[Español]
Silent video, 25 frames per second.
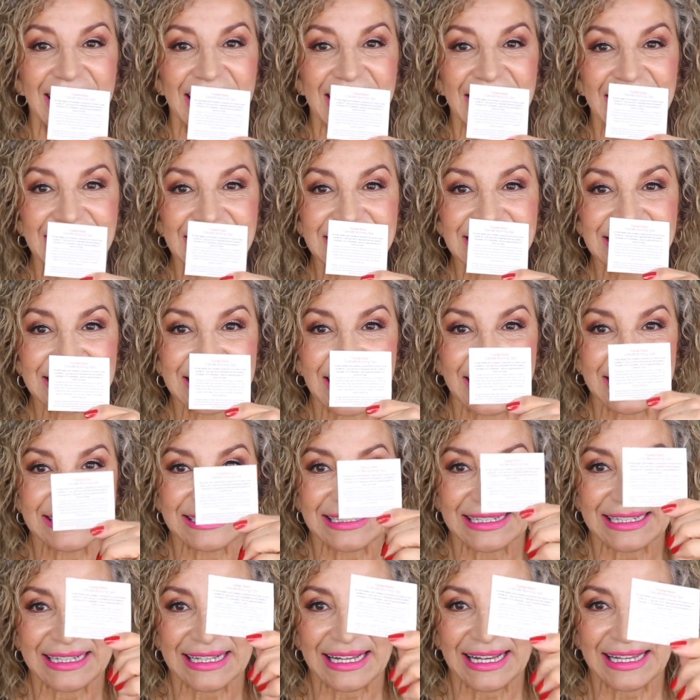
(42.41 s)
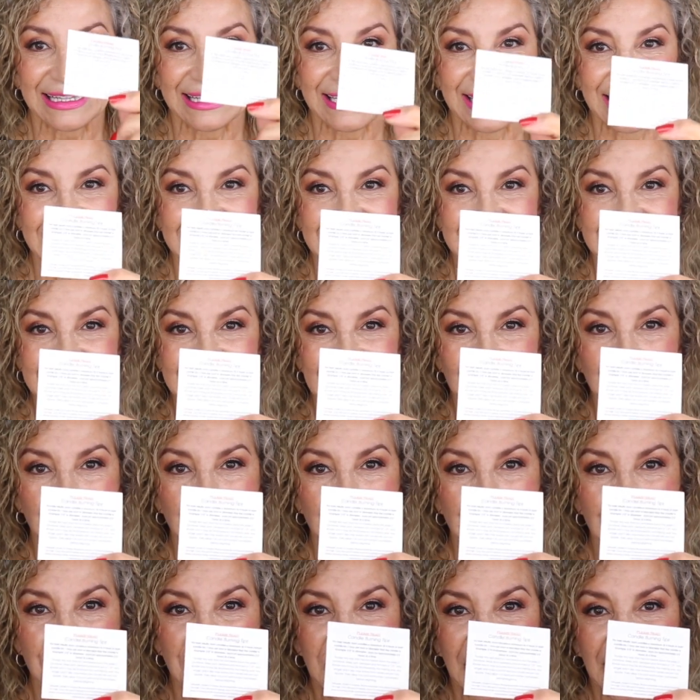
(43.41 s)
es acerca de esta
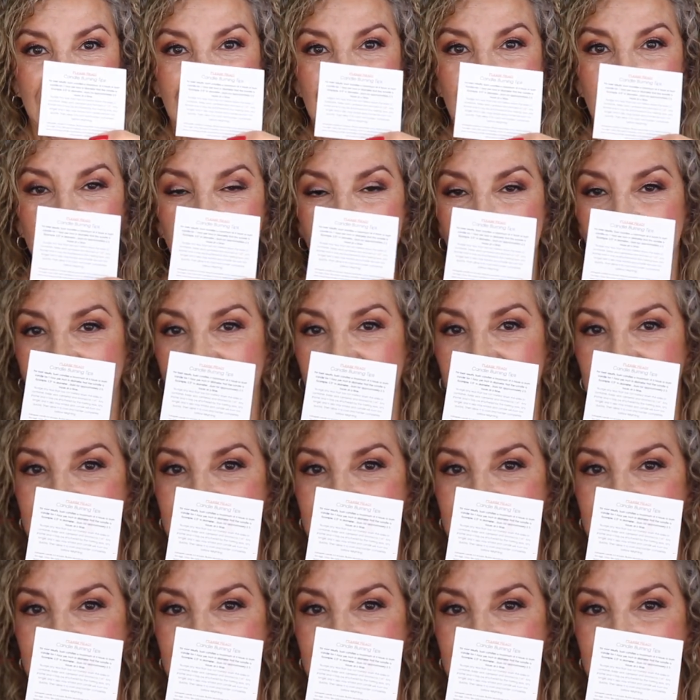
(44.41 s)
pequeña